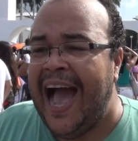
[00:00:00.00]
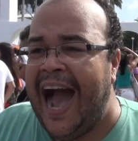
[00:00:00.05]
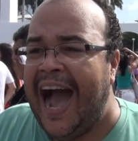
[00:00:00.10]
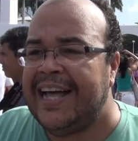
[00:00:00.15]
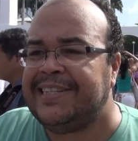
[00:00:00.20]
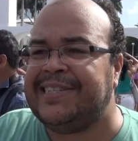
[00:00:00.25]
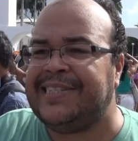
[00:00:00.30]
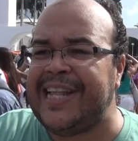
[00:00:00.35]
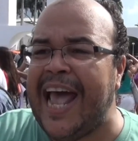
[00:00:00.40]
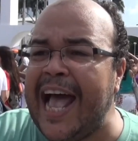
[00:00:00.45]

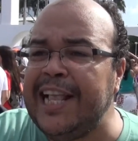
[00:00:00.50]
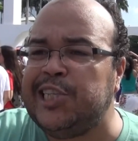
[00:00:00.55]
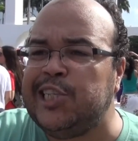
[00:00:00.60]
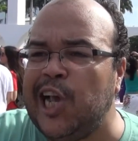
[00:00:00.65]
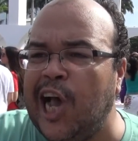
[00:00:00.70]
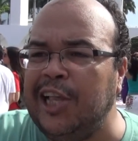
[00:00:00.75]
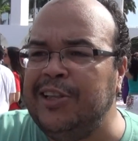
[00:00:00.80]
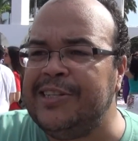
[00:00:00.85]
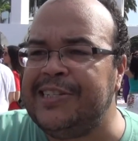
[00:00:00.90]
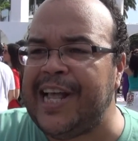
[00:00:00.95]
Há
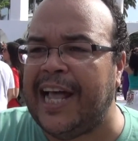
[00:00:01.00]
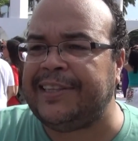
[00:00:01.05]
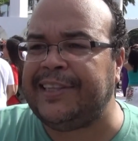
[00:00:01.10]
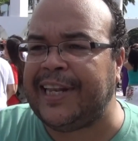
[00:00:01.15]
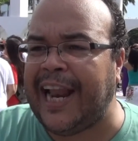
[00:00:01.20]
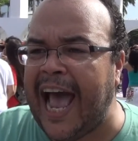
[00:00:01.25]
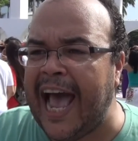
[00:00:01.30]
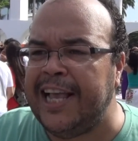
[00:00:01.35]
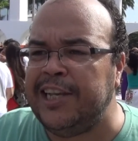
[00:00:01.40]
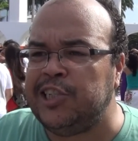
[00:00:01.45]
sete anos
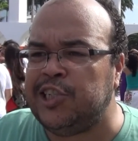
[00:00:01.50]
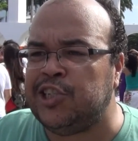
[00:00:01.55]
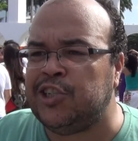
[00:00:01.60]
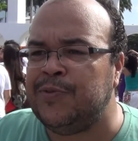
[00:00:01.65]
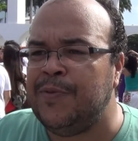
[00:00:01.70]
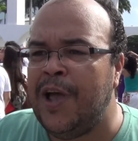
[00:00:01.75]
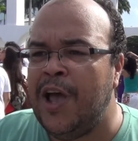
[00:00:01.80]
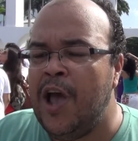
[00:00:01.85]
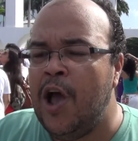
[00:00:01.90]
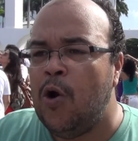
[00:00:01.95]

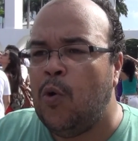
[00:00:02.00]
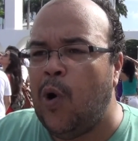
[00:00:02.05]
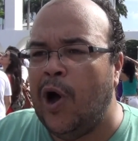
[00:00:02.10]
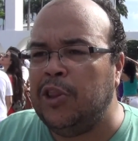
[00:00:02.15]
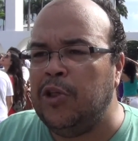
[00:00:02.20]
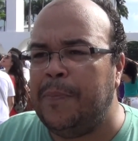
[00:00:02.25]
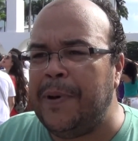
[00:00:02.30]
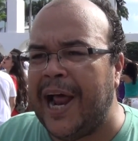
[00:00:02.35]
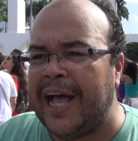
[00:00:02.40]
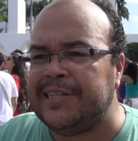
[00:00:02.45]
atrás,
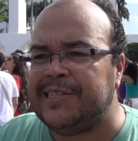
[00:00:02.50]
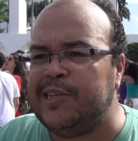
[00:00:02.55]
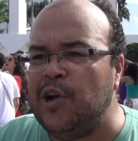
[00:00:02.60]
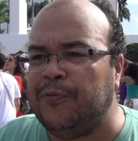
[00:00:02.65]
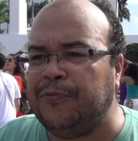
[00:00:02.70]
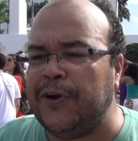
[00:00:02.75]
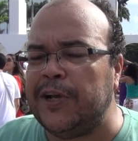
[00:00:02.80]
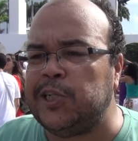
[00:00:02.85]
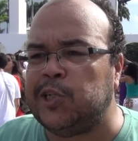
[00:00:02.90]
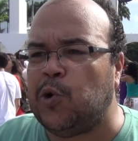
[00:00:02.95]
quando o
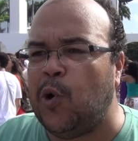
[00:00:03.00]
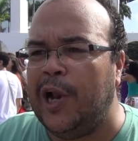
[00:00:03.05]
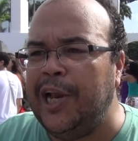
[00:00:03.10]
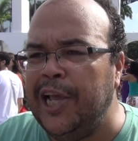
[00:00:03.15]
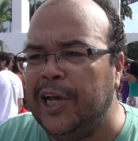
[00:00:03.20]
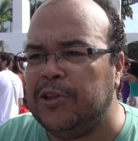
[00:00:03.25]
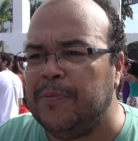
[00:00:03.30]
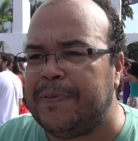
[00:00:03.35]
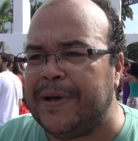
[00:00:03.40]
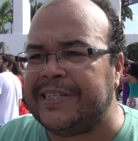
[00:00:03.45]
Brasil foi
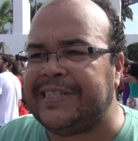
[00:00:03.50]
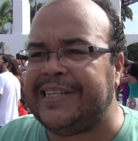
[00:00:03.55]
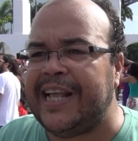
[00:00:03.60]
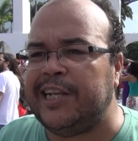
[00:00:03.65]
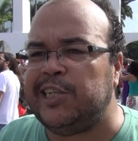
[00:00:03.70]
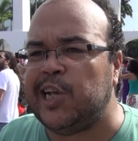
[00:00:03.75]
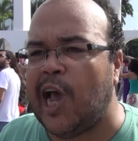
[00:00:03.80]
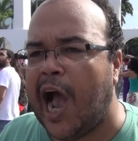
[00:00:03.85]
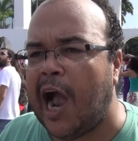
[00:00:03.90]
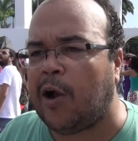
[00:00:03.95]
escolhido para
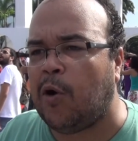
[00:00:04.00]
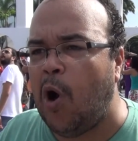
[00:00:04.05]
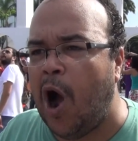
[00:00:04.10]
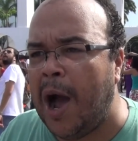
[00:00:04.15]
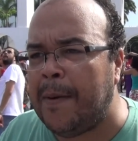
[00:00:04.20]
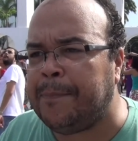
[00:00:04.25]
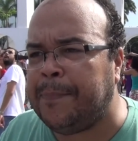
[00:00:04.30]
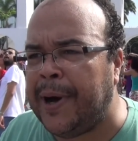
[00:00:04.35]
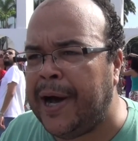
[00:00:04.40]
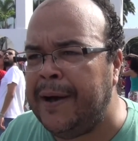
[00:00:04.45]
sediar a
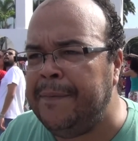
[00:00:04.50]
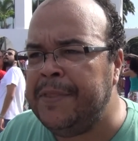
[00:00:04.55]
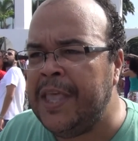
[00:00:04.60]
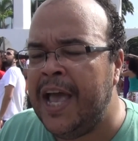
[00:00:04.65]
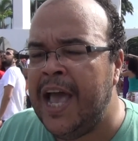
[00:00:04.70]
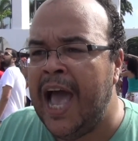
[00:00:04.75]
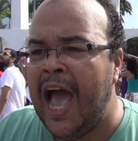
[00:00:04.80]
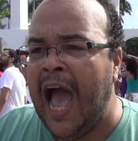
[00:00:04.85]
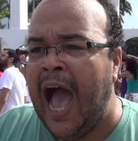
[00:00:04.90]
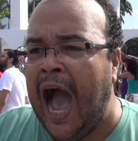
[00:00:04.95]
Copa,
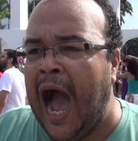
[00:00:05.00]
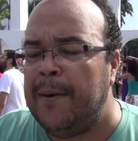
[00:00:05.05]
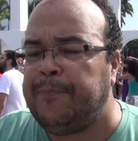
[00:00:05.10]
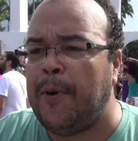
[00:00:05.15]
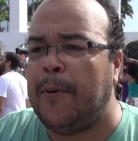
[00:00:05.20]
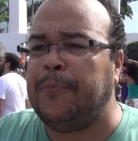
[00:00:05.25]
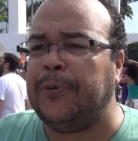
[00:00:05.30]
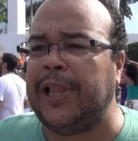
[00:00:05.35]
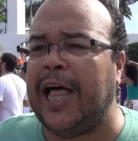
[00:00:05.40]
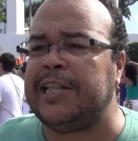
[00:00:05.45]
a
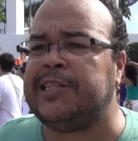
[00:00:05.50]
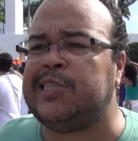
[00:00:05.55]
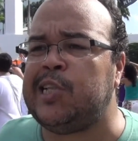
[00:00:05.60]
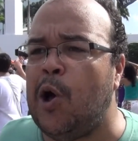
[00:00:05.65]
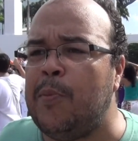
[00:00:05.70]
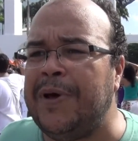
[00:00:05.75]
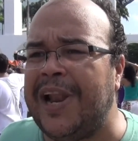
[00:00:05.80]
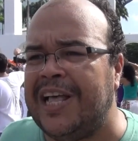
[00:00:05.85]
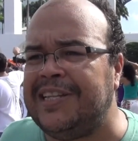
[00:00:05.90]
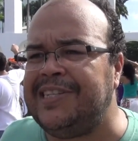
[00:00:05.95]

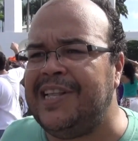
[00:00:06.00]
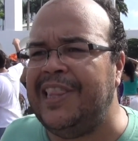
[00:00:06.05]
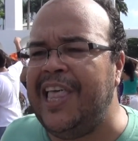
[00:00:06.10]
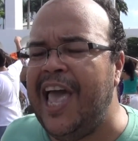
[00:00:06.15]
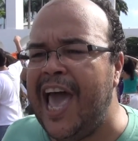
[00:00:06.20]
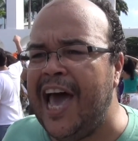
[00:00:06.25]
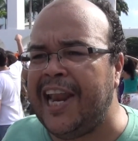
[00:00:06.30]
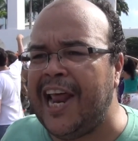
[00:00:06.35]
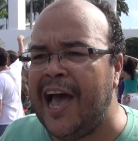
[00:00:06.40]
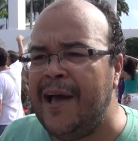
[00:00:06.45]
população
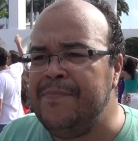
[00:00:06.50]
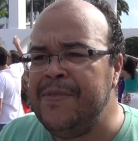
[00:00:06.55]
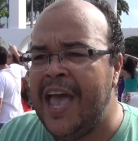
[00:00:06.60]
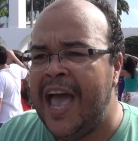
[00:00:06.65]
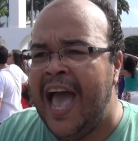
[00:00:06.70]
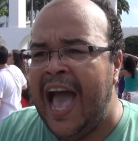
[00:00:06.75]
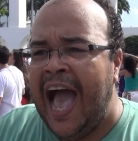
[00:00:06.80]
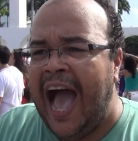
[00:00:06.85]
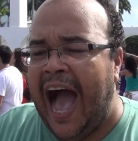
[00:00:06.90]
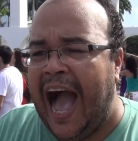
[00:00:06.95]
brasileira
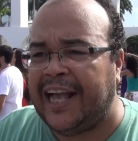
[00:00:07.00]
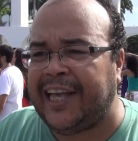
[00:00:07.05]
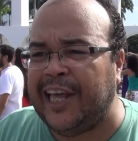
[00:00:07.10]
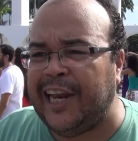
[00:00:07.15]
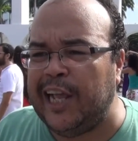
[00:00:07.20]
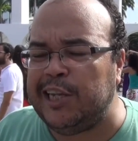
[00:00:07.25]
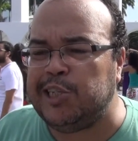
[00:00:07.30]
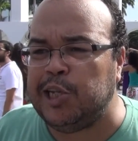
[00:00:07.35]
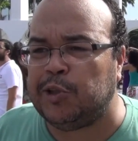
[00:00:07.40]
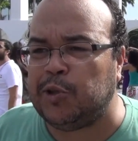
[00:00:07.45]

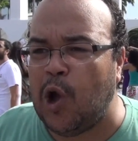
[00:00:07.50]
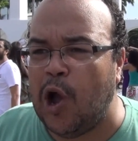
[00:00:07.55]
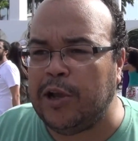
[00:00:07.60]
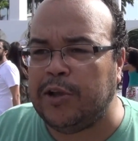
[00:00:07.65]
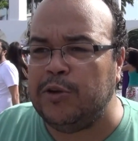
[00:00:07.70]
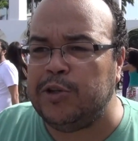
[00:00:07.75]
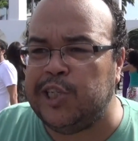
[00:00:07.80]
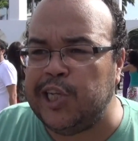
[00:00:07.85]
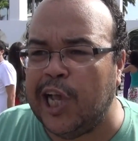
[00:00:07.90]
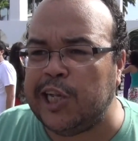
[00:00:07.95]
acreditou
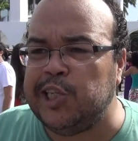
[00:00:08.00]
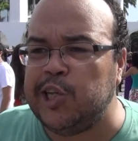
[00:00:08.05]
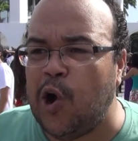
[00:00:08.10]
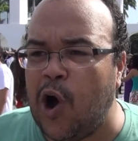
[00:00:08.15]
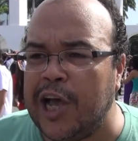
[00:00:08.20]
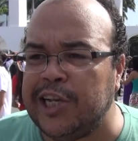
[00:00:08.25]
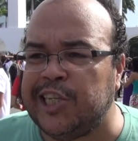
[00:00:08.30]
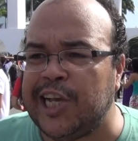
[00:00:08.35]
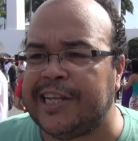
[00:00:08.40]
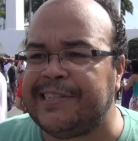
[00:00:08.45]
que o dia de
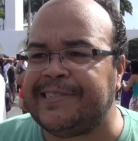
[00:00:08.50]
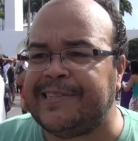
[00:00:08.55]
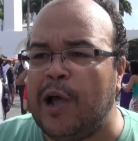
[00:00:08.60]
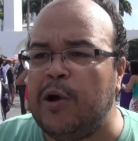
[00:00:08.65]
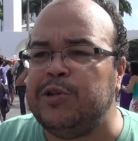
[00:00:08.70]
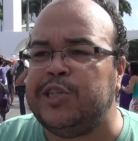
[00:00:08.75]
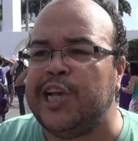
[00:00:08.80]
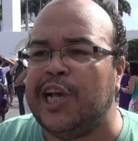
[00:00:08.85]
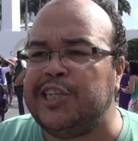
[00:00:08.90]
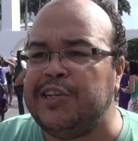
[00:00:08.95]
hoje ia
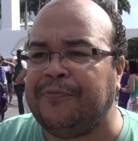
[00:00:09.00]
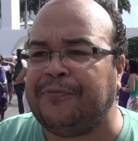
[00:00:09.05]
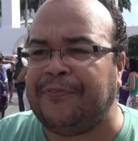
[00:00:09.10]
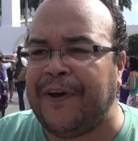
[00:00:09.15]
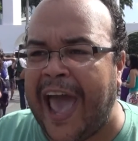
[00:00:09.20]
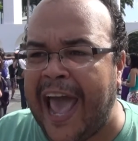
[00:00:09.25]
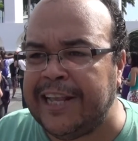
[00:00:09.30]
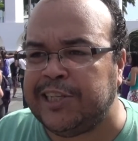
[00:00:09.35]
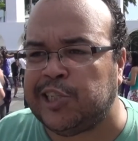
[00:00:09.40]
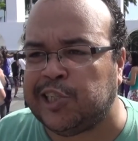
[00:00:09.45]
ser um dia de
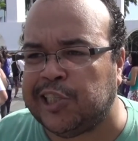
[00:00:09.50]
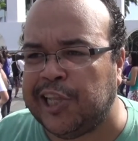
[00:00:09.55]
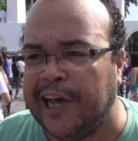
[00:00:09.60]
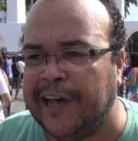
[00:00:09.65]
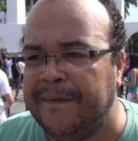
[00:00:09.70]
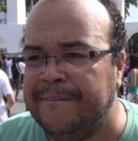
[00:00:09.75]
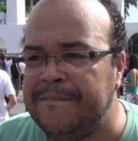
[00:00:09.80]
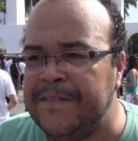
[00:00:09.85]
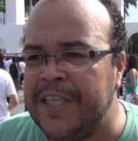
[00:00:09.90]
festa.